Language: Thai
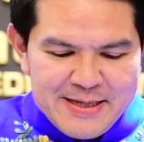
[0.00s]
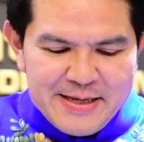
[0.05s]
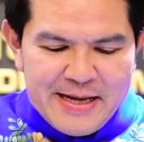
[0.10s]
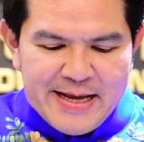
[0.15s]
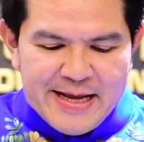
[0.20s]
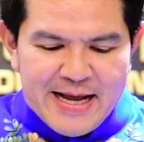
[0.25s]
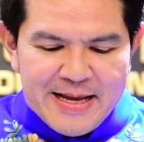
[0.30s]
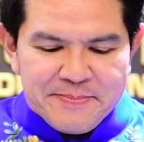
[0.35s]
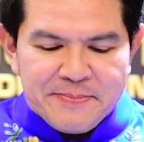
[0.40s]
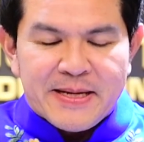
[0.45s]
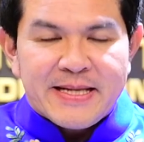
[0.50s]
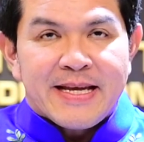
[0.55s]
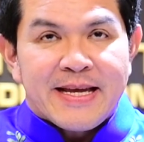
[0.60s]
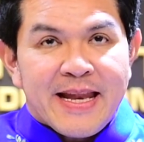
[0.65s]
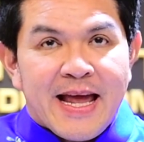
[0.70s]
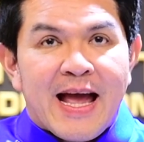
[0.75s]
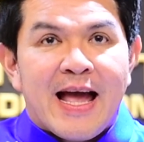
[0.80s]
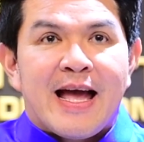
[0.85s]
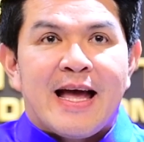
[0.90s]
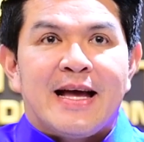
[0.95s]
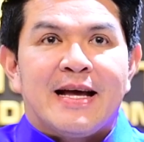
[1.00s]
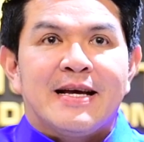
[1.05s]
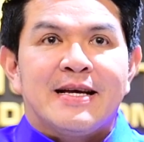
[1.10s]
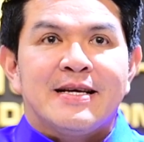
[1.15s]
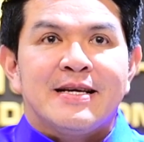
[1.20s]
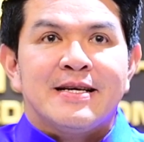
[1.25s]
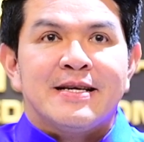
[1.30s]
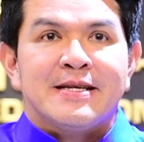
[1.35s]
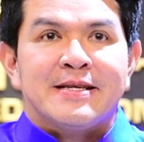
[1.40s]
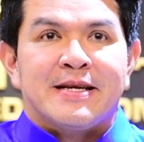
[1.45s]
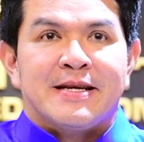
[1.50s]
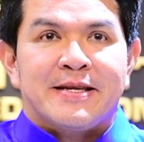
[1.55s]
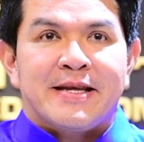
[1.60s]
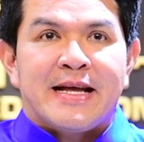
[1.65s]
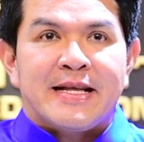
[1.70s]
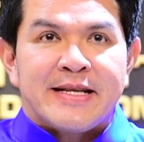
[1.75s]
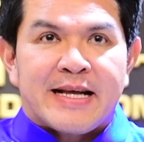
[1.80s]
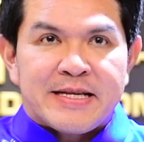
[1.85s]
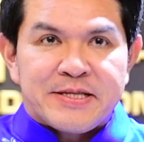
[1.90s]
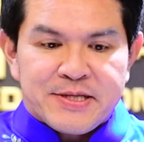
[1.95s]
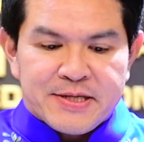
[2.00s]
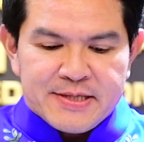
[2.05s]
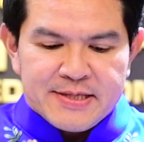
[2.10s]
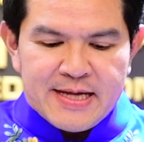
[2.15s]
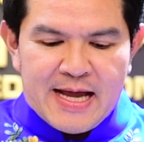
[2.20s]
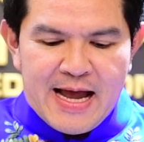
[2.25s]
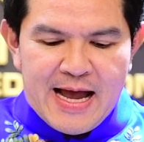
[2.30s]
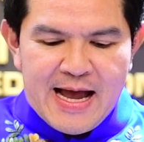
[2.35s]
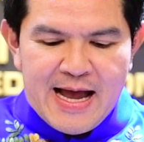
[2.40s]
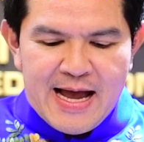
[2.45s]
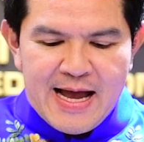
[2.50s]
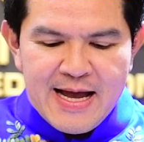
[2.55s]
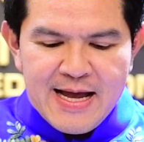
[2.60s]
ในการพัฒนาทางด้านการศึกษา